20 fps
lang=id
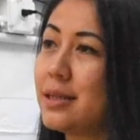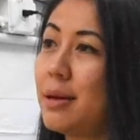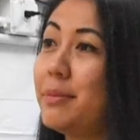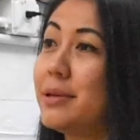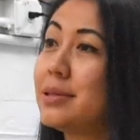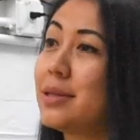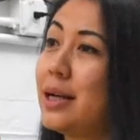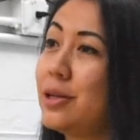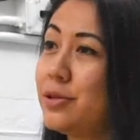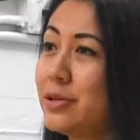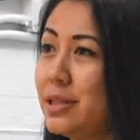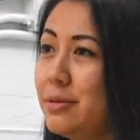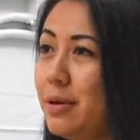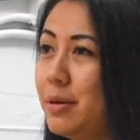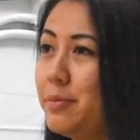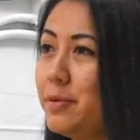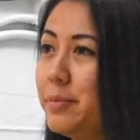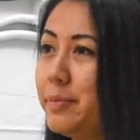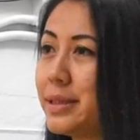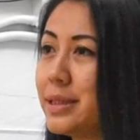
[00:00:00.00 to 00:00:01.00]
sampai 150%
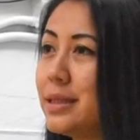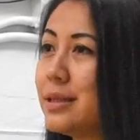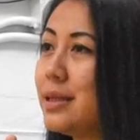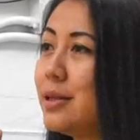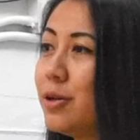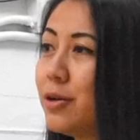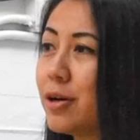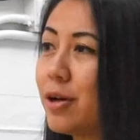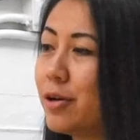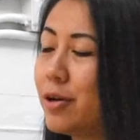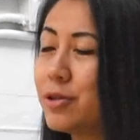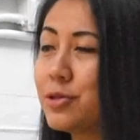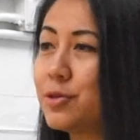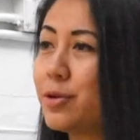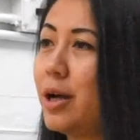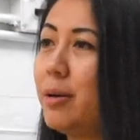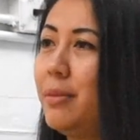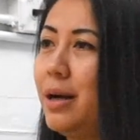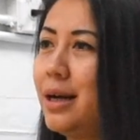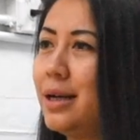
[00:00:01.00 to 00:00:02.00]
jadi orang-orang
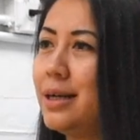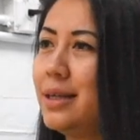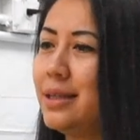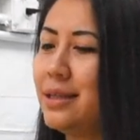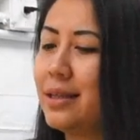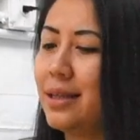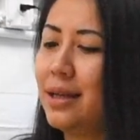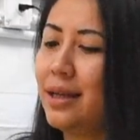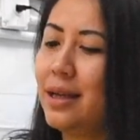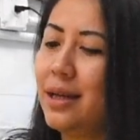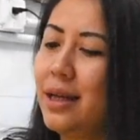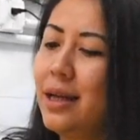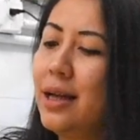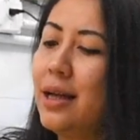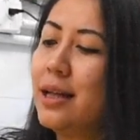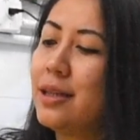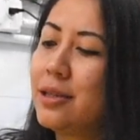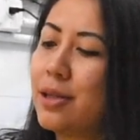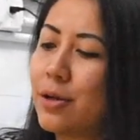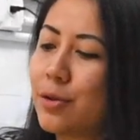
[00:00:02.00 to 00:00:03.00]
suka banget
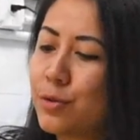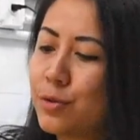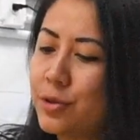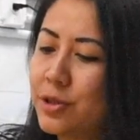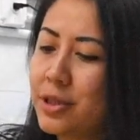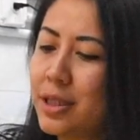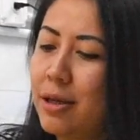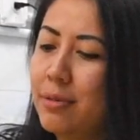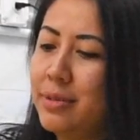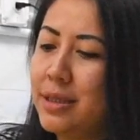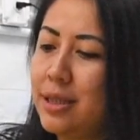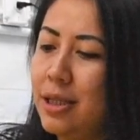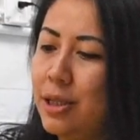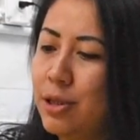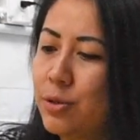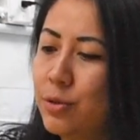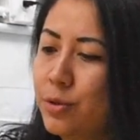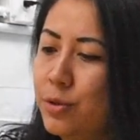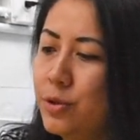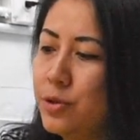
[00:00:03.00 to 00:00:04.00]
terus habis
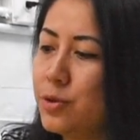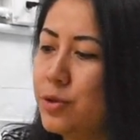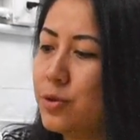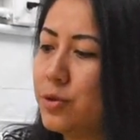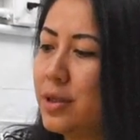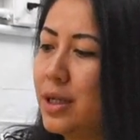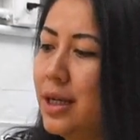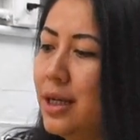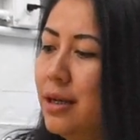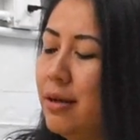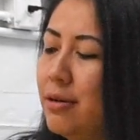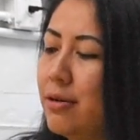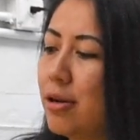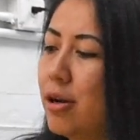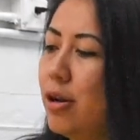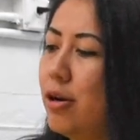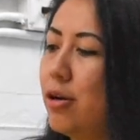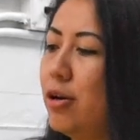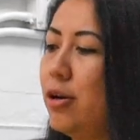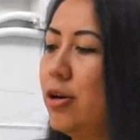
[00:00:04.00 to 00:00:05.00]
itu juga
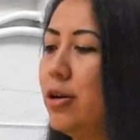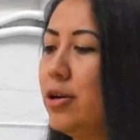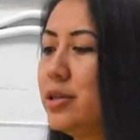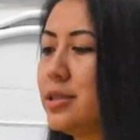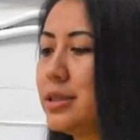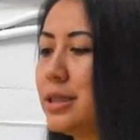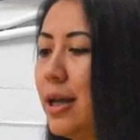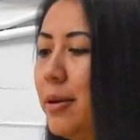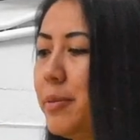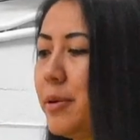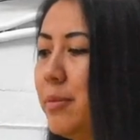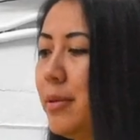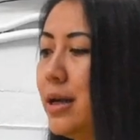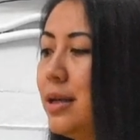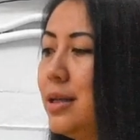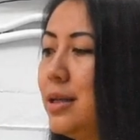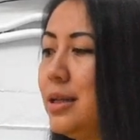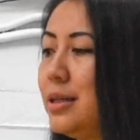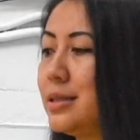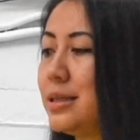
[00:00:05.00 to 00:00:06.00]
kalau saya
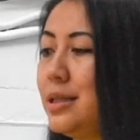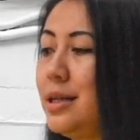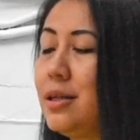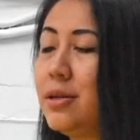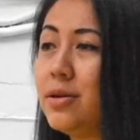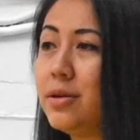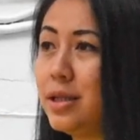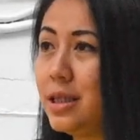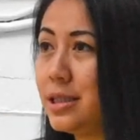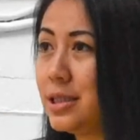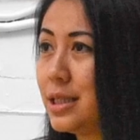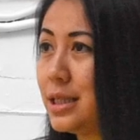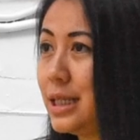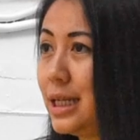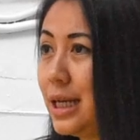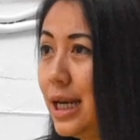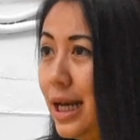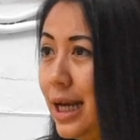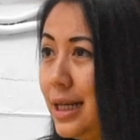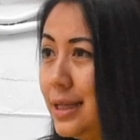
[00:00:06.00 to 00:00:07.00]
pribadi si Indonesian
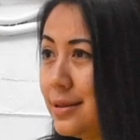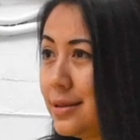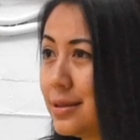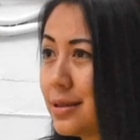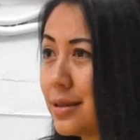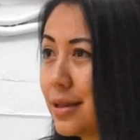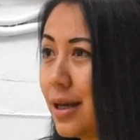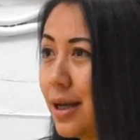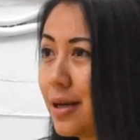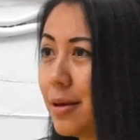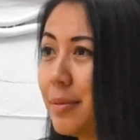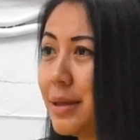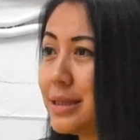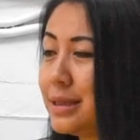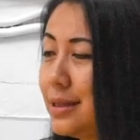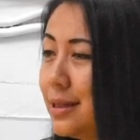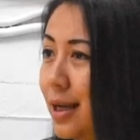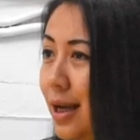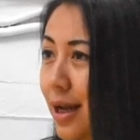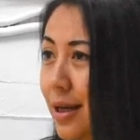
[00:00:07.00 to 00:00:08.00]
Delights karena
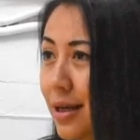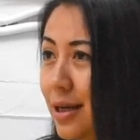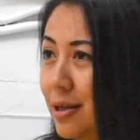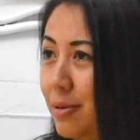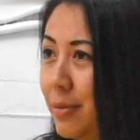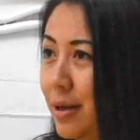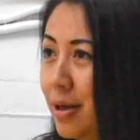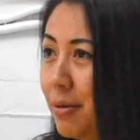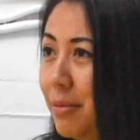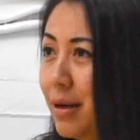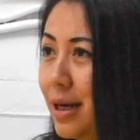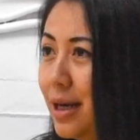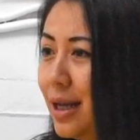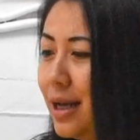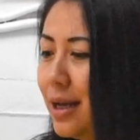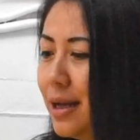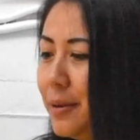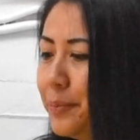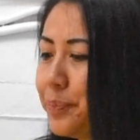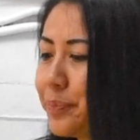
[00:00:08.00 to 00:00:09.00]
pastinya nggak ada di
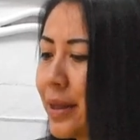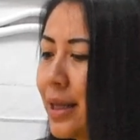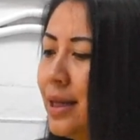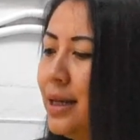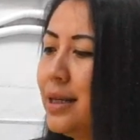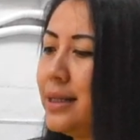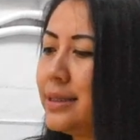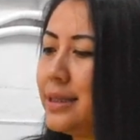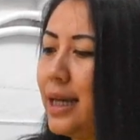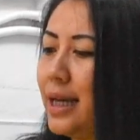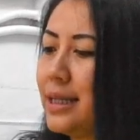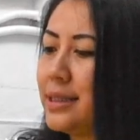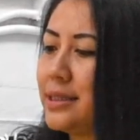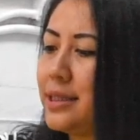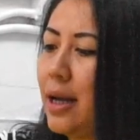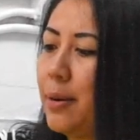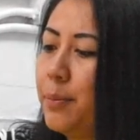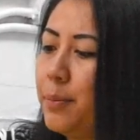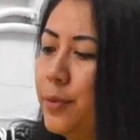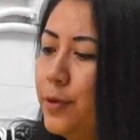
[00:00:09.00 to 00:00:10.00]
mana-mana si es
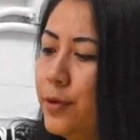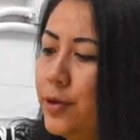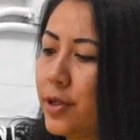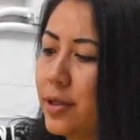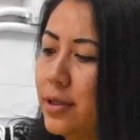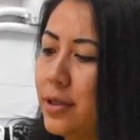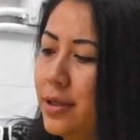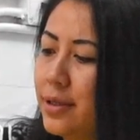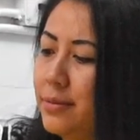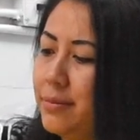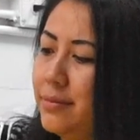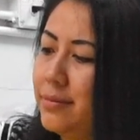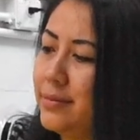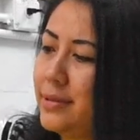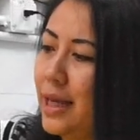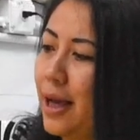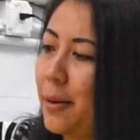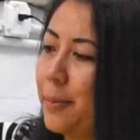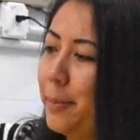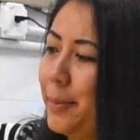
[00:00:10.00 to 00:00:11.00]
campur yang